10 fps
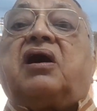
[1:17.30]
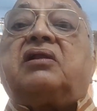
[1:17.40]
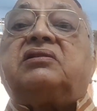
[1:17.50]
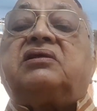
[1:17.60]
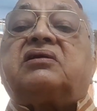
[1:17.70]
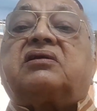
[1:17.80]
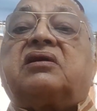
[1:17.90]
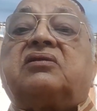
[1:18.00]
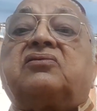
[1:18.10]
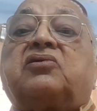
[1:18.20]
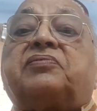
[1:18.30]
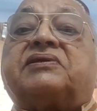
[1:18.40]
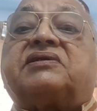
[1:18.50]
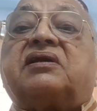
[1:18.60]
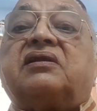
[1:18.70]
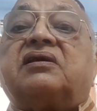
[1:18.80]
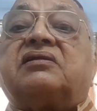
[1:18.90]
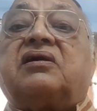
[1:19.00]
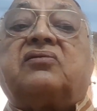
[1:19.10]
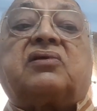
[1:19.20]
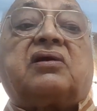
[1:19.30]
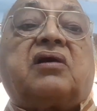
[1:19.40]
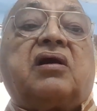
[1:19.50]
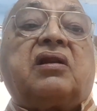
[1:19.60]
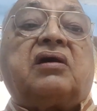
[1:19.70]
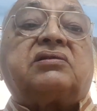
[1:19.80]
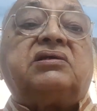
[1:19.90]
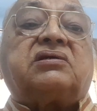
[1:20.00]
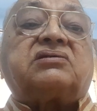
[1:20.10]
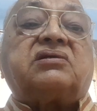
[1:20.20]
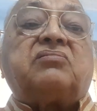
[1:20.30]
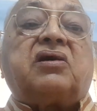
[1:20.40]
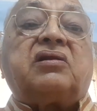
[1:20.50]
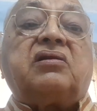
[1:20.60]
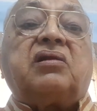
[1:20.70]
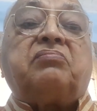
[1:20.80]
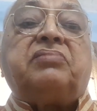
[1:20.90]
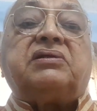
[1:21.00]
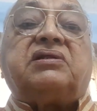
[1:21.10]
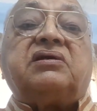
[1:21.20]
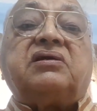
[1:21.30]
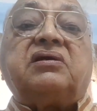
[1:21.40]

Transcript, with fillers: कान देखकर ही उनको पहचान लिया था उनके कान हाथी के समान लंबे थे